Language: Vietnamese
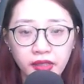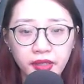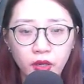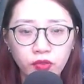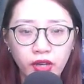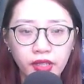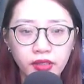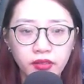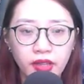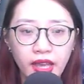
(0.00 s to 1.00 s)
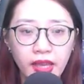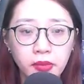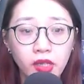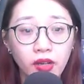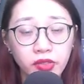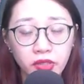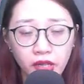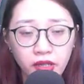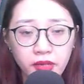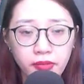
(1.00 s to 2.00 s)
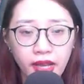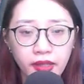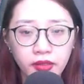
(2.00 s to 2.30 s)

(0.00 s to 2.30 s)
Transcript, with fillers: đi đâu vậy? Em còn chưa nói hết mà.